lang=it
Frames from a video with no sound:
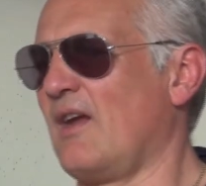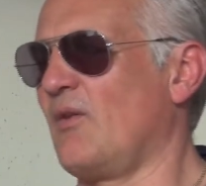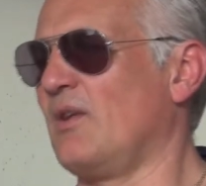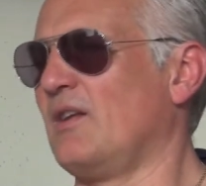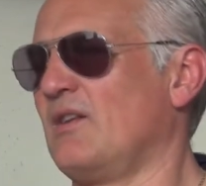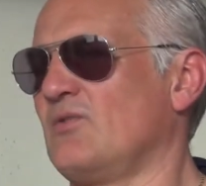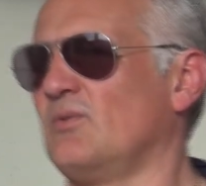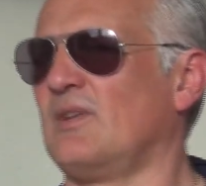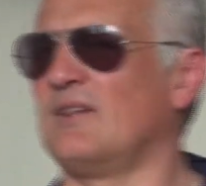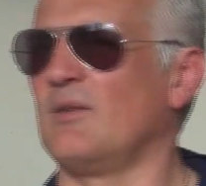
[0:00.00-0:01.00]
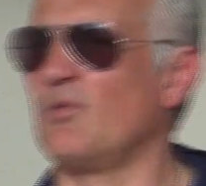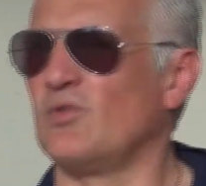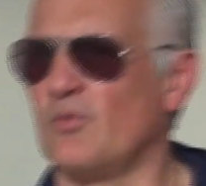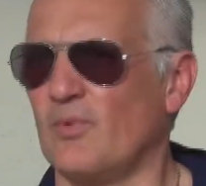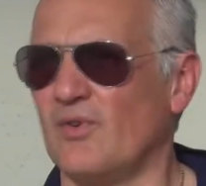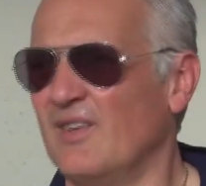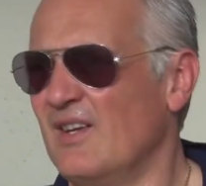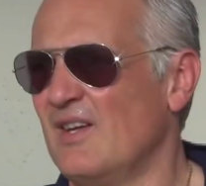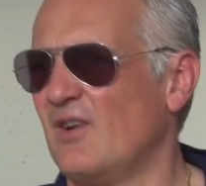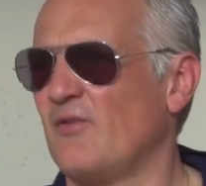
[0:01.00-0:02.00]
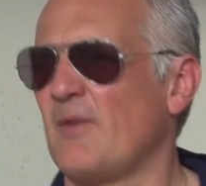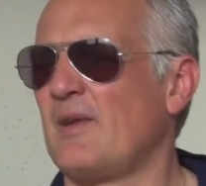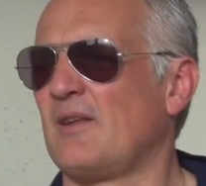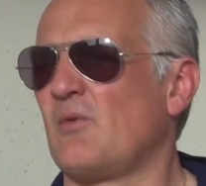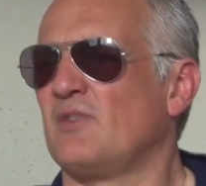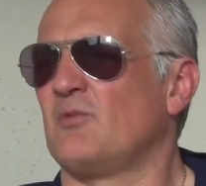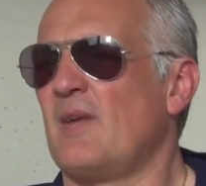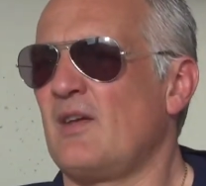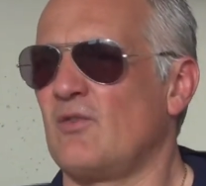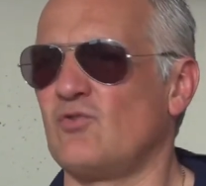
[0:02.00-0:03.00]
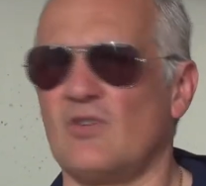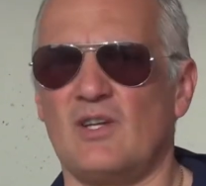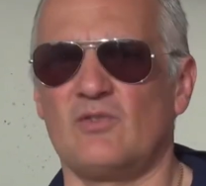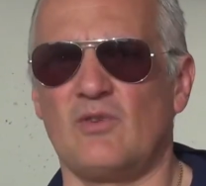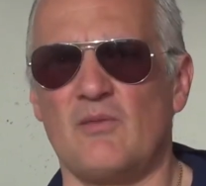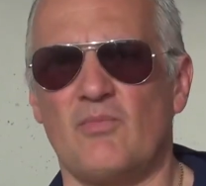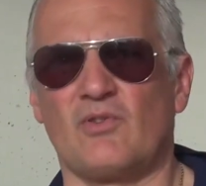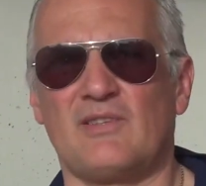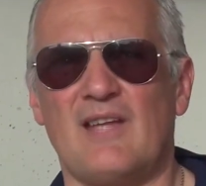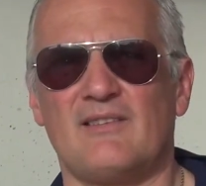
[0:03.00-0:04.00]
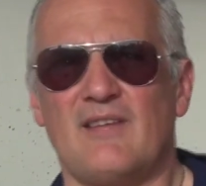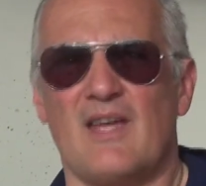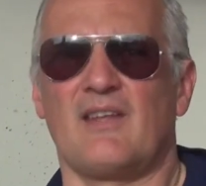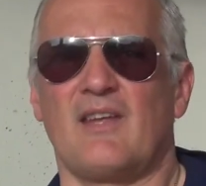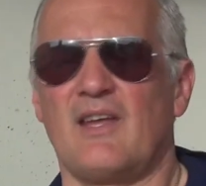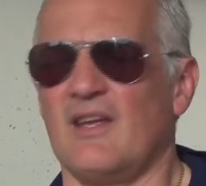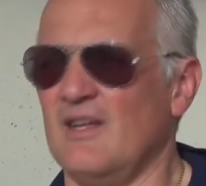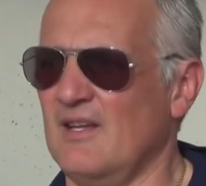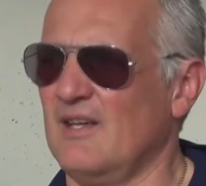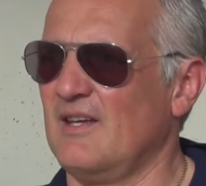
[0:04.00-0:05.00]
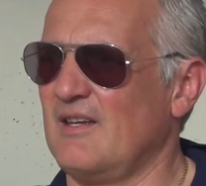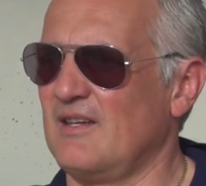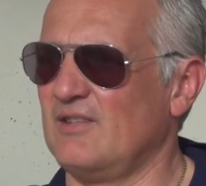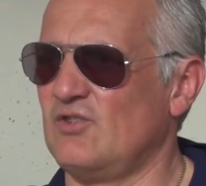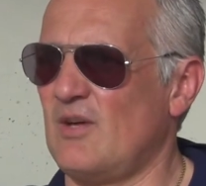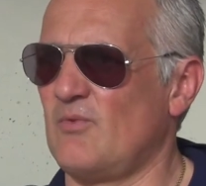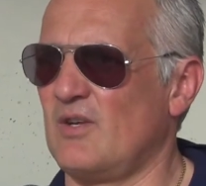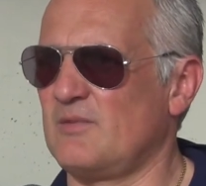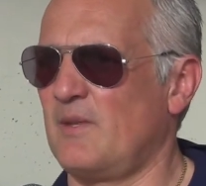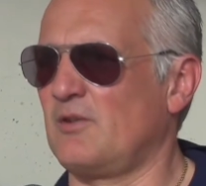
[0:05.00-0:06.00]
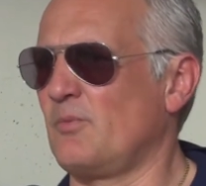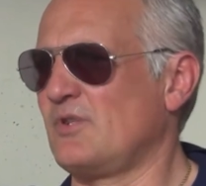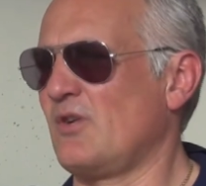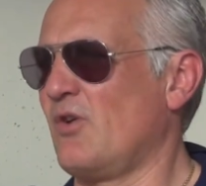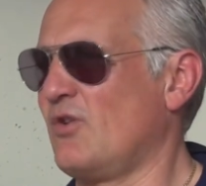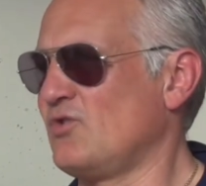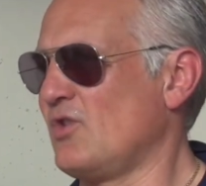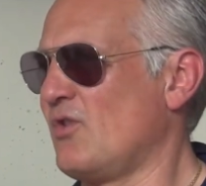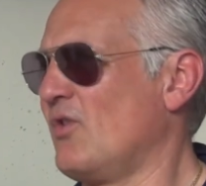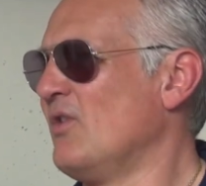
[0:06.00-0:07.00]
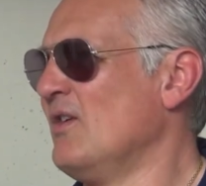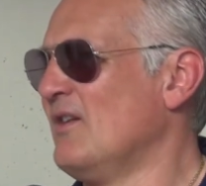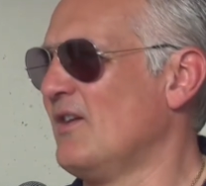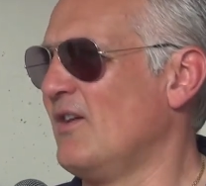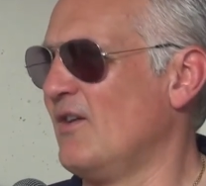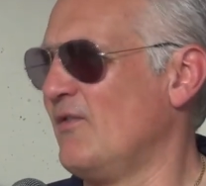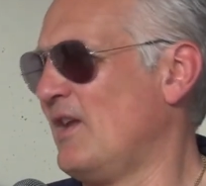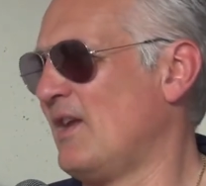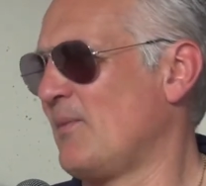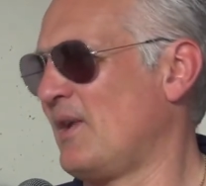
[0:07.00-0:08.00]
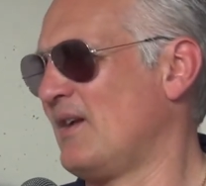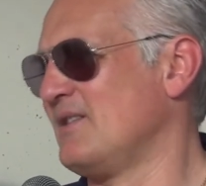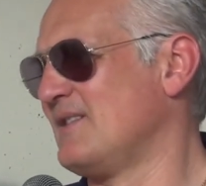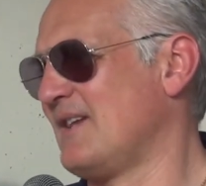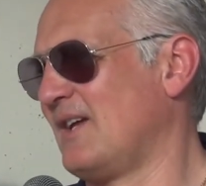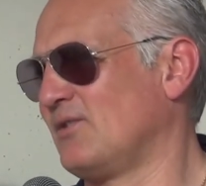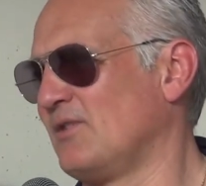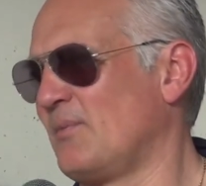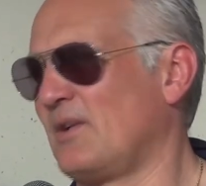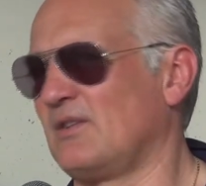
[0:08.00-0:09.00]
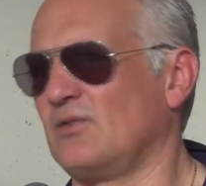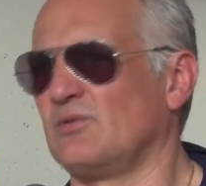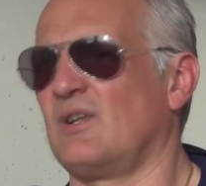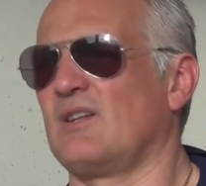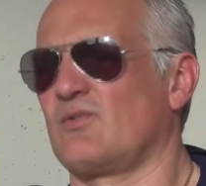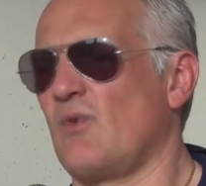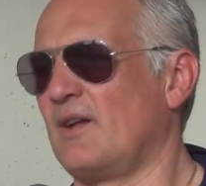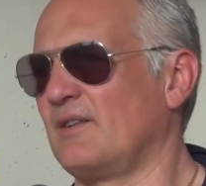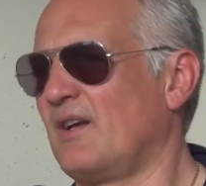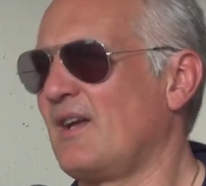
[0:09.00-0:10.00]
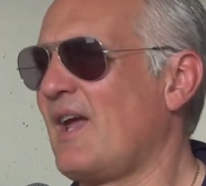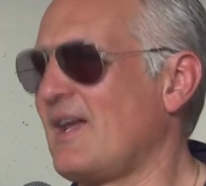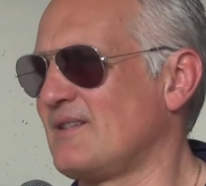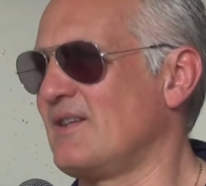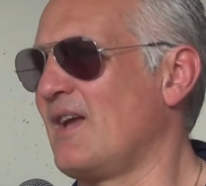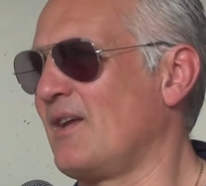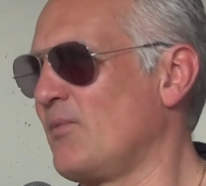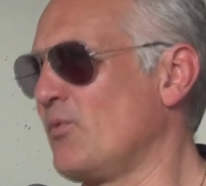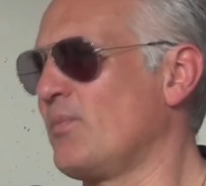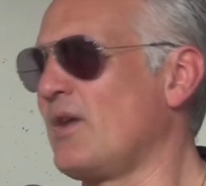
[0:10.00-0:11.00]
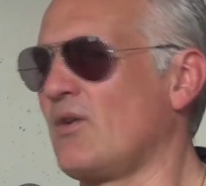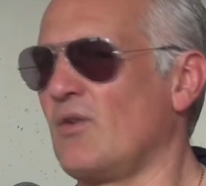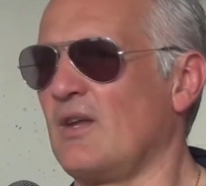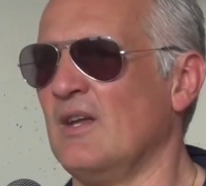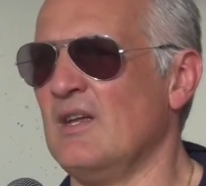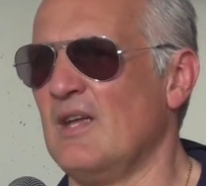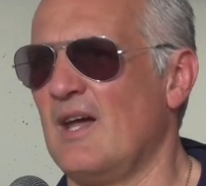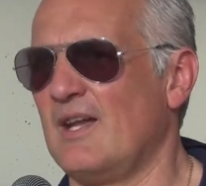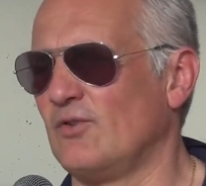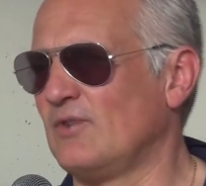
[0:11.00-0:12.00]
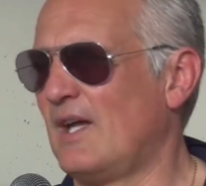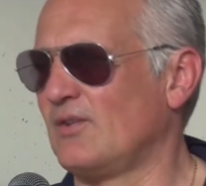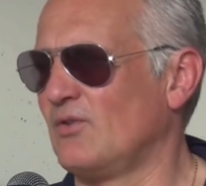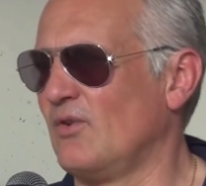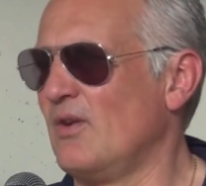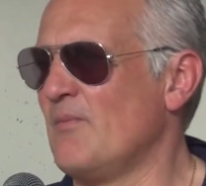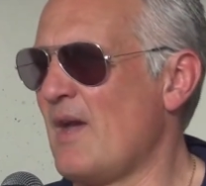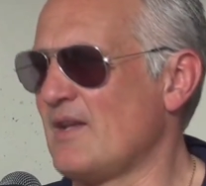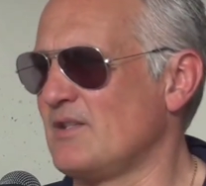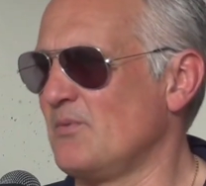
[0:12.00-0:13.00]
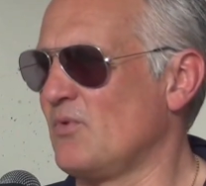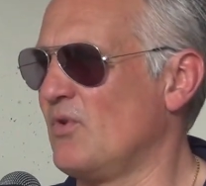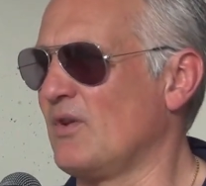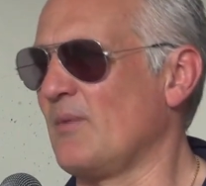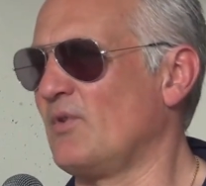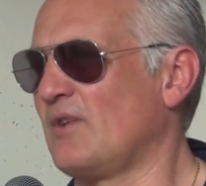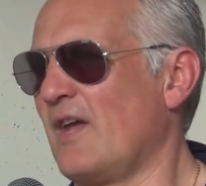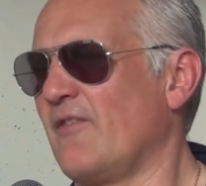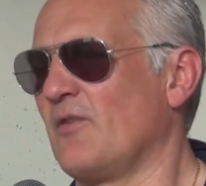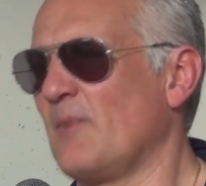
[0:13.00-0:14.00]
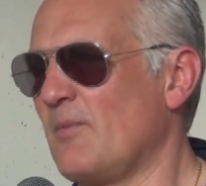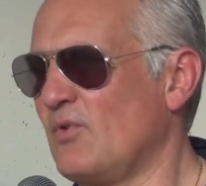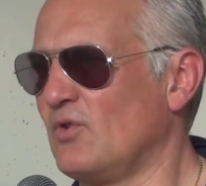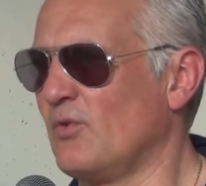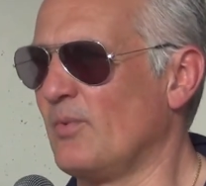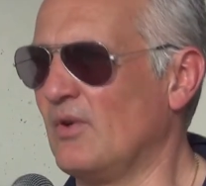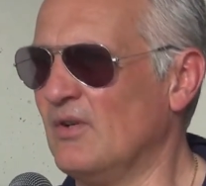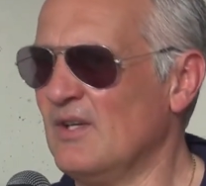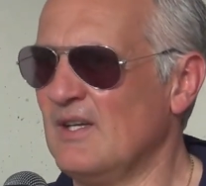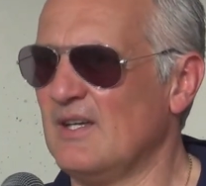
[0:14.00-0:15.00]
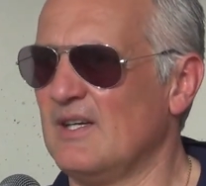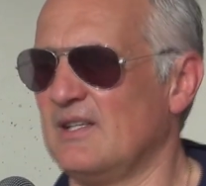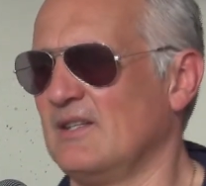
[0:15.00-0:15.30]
e quindi i risultati poi dopo. Ovviamente quando mancano giocatori importanti anche eh, diciamo, l'aspetto psicologico eh, viene penalizzato da parte di tutta la squadra. I ragazzi anche più piccoli hanno dato il massimo quello che potevano ma poi dopo eh,